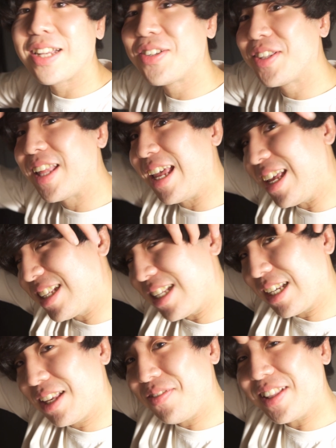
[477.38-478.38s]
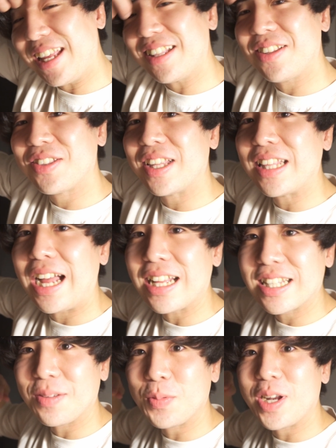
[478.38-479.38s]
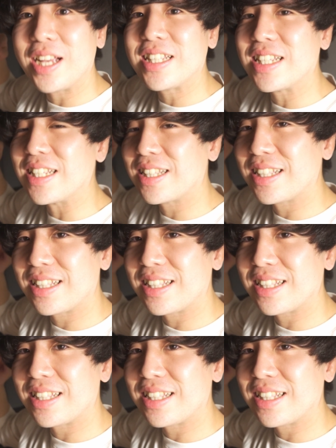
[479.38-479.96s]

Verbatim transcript: てことでさっきまで撮ってたサプライズ